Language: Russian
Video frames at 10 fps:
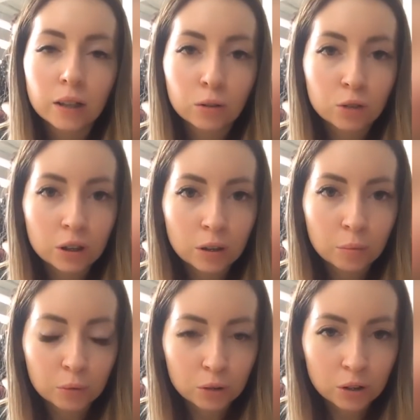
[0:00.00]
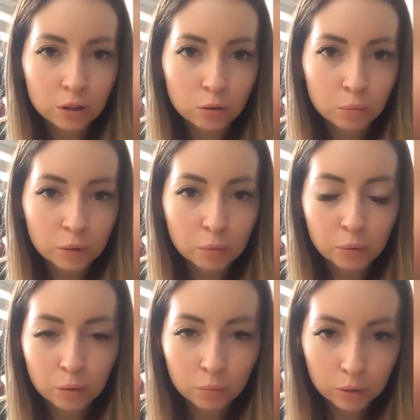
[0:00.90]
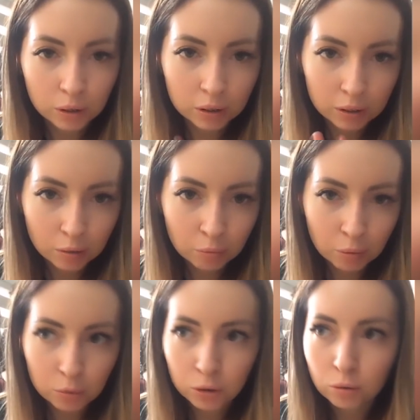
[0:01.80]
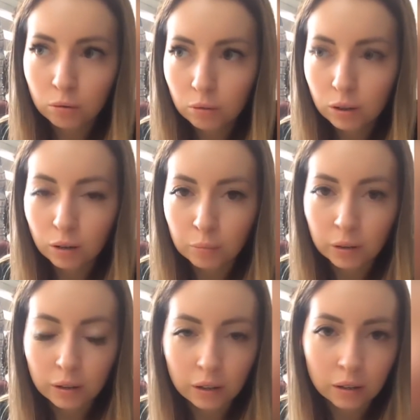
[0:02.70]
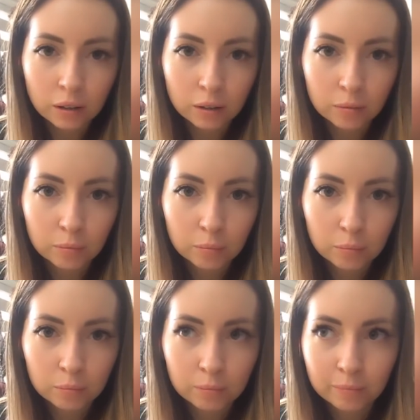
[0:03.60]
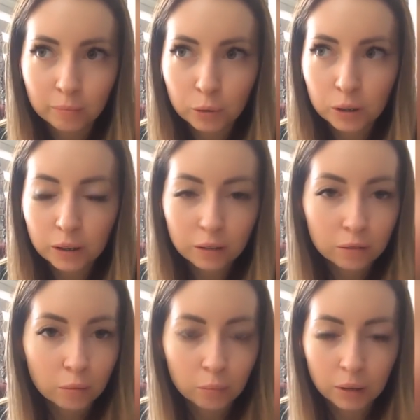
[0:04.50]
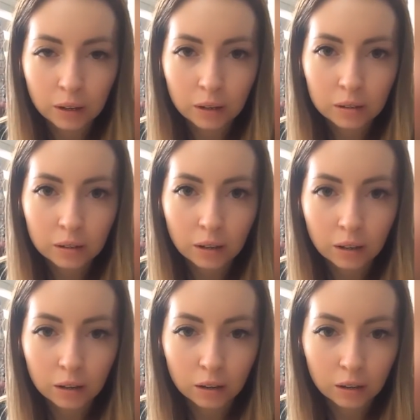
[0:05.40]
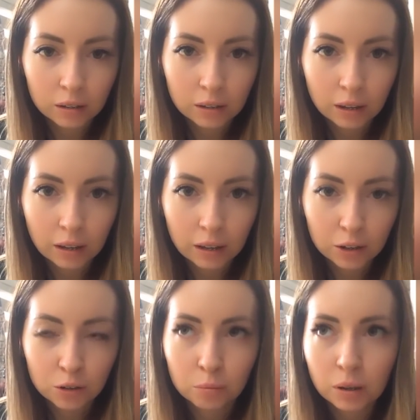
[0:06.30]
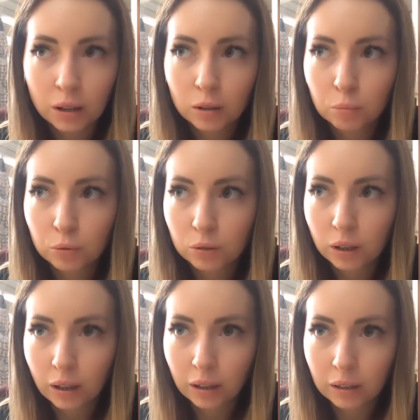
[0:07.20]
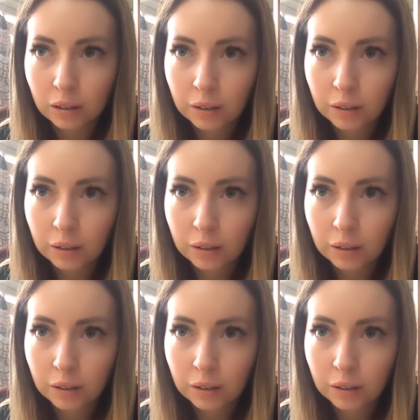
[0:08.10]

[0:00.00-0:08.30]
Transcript: Я уже, получается, успела поработать с тремя психологами, и после этого мне стало гораздо легче, меня отпускает.